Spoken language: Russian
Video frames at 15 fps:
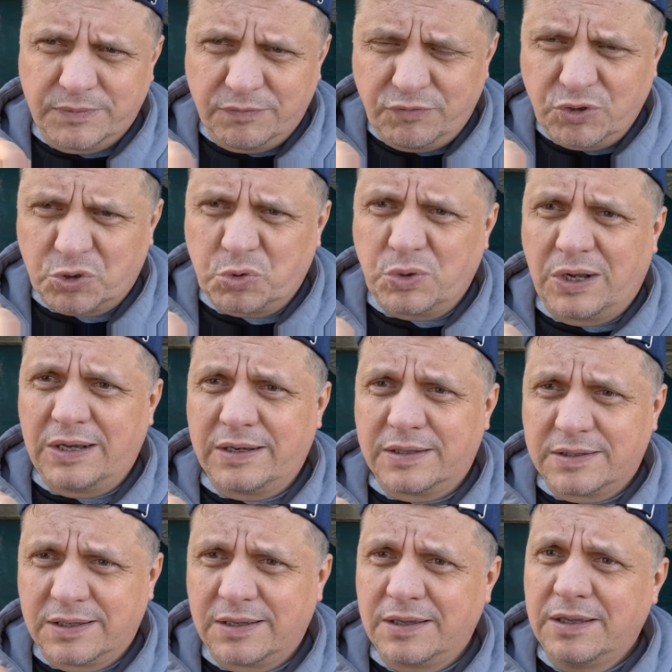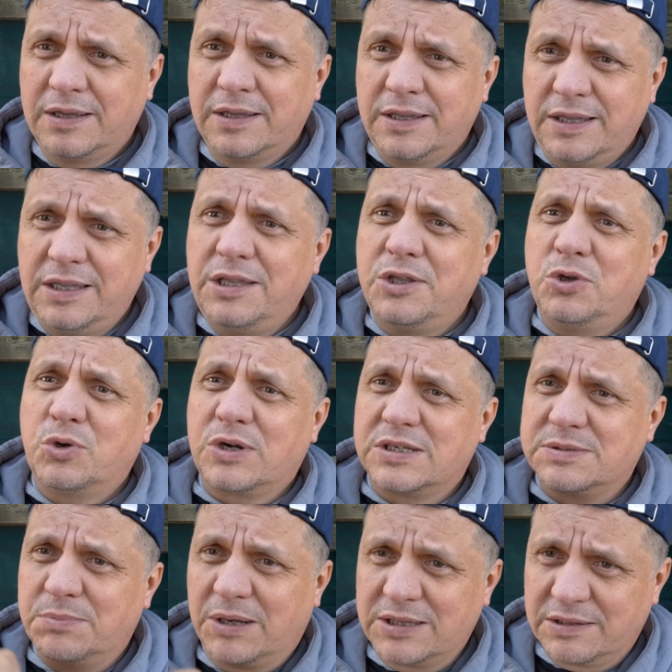виртуально, да, и ее
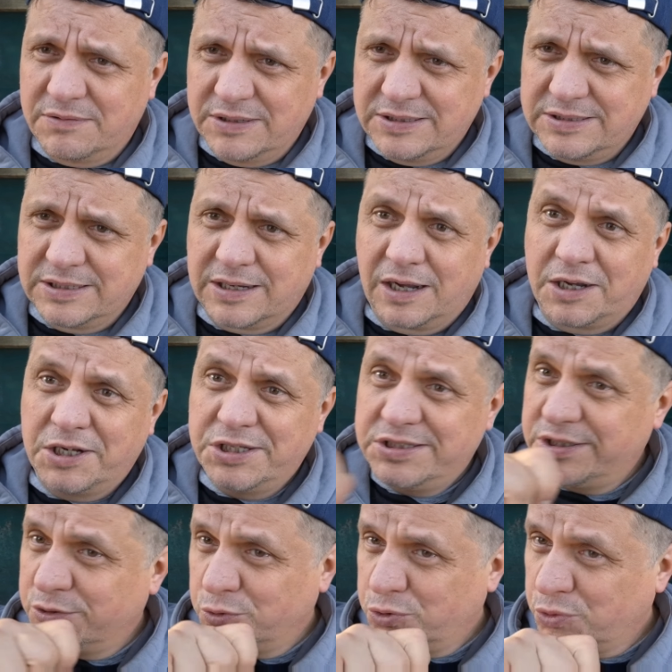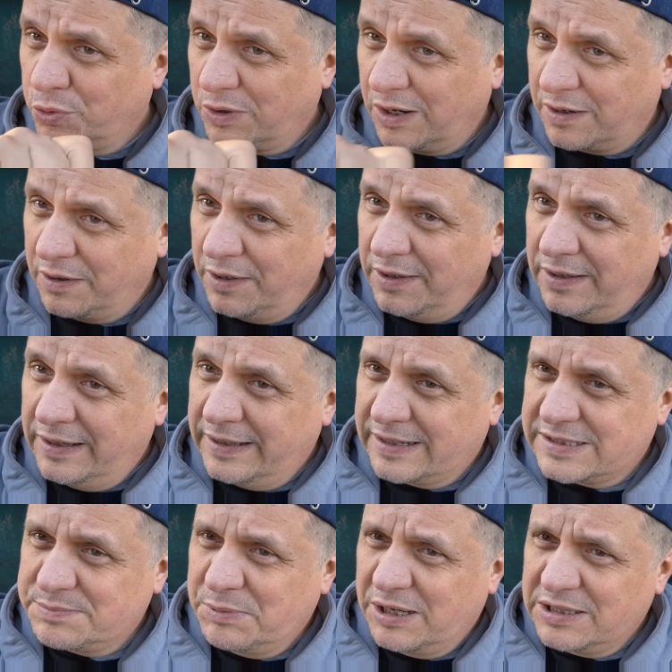разматываете, как резиночку, как
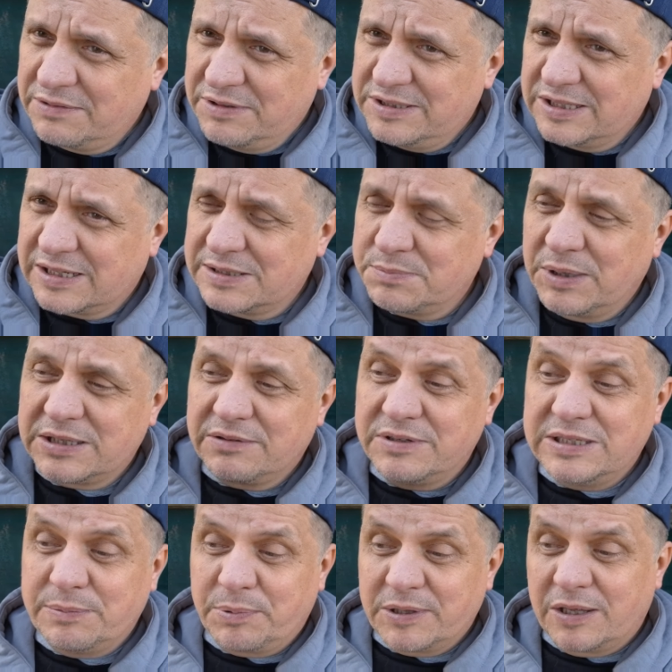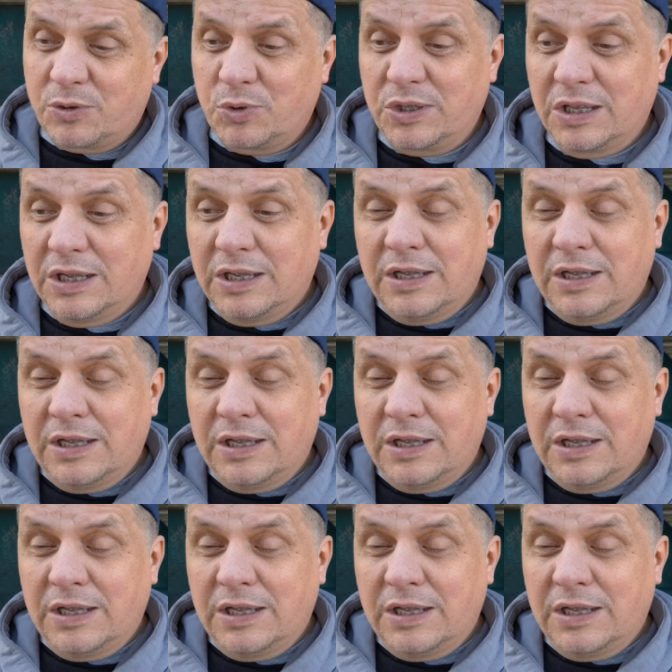разматывайте, разматывайте по дороге.